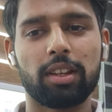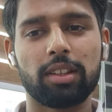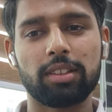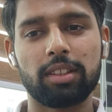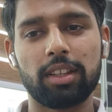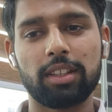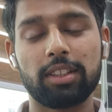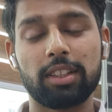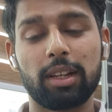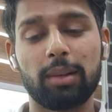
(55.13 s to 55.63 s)

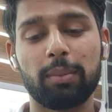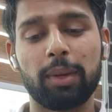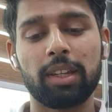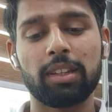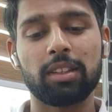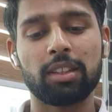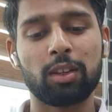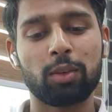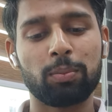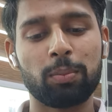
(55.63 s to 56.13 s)
सीजल
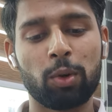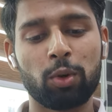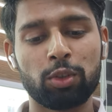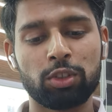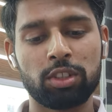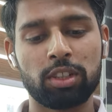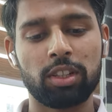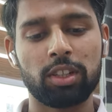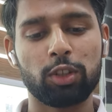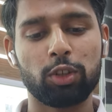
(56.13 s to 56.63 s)
मेंस के
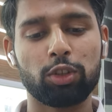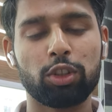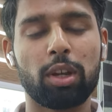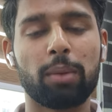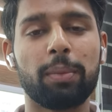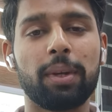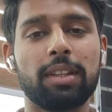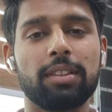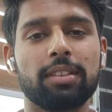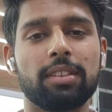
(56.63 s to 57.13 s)
मॉक्स
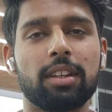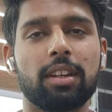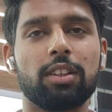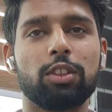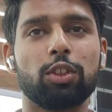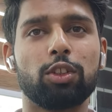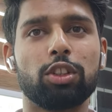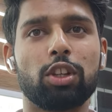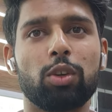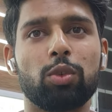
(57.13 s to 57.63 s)

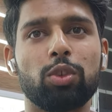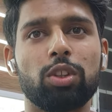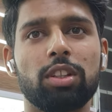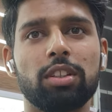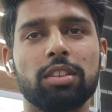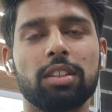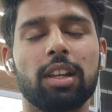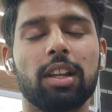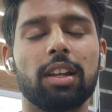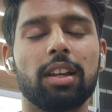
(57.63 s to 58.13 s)
हज़ार
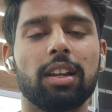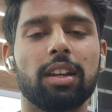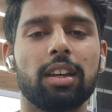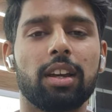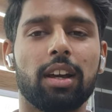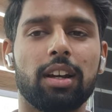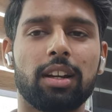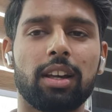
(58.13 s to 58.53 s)
उन्नीस से लेके